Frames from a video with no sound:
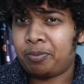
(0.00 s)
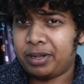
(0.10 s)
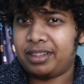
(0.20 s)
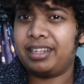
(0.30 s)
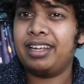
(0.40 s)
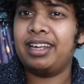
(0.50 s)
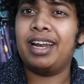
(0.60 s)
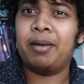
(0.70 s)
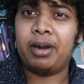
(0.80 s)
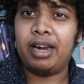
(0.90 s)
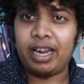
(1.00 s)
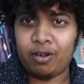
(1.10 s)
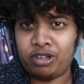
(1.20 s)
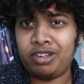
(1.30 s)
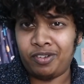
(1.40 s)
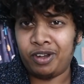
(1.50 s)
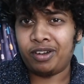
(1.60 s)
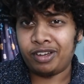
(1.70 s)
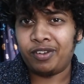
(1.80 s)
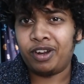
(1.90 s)
பற்றி நம்ம நிறைய விஷயம் இந்த
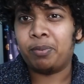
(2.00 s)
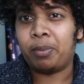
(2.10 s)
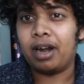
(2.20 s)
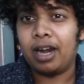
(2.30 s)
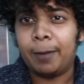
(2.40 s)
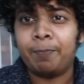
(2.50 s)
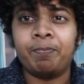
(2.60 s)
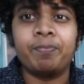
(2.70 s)
வீடியோ இந்த வீடியோவை பார்க்கலாம்